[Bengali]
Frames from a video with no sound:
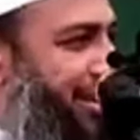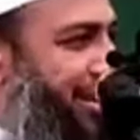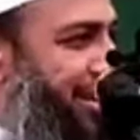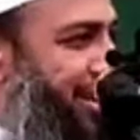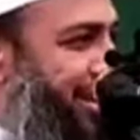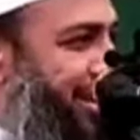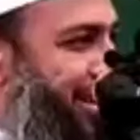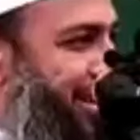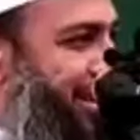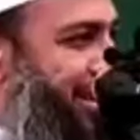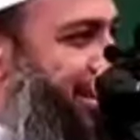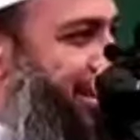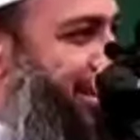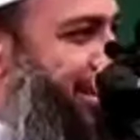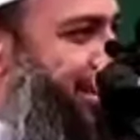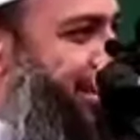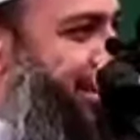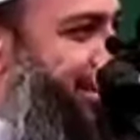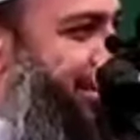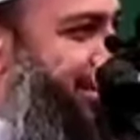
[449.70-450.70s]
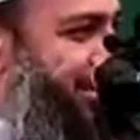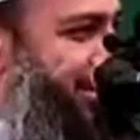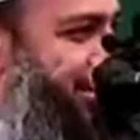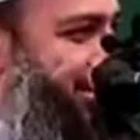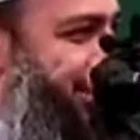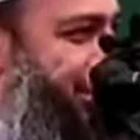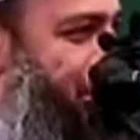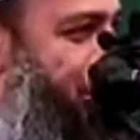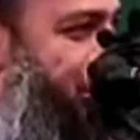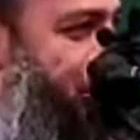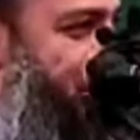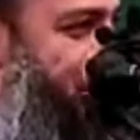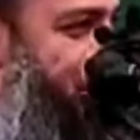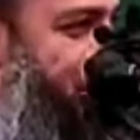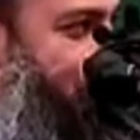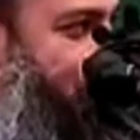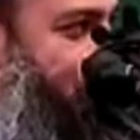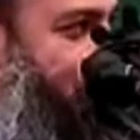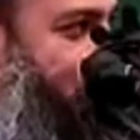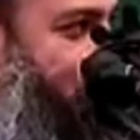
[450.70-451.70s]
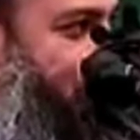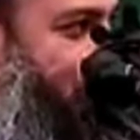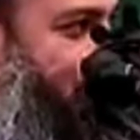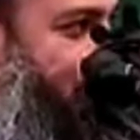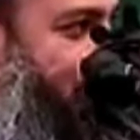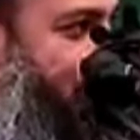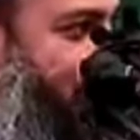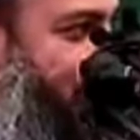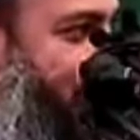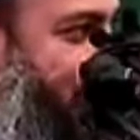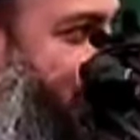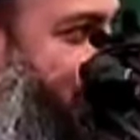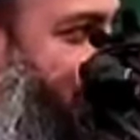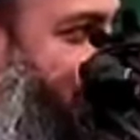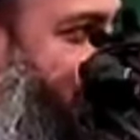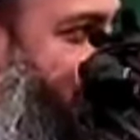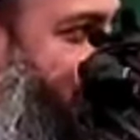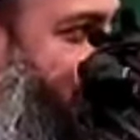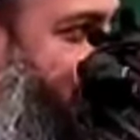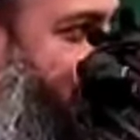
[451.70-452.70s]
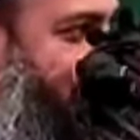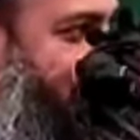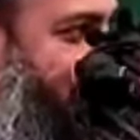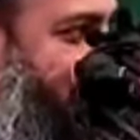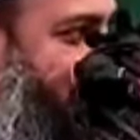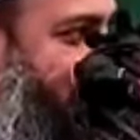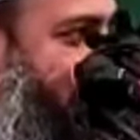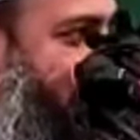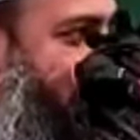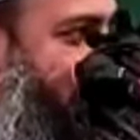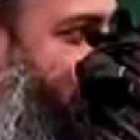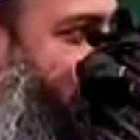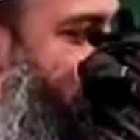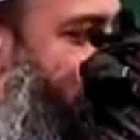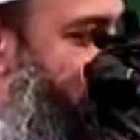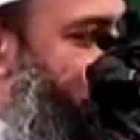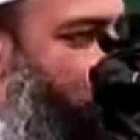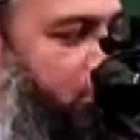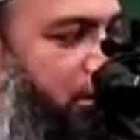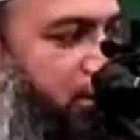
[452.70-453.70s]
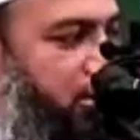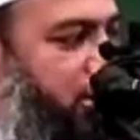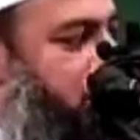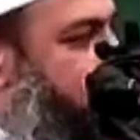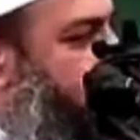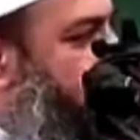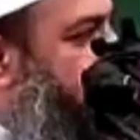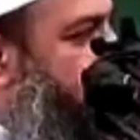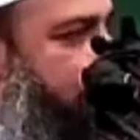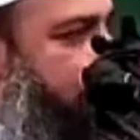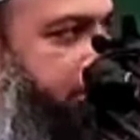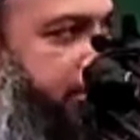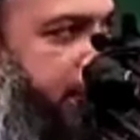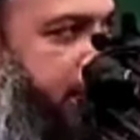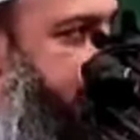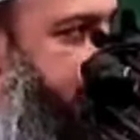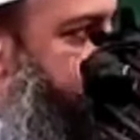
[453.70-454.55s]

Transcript: এই সীমান্তের ব্যাপারে দাদাদেরকে চুমা দিয়েও লাভ নেই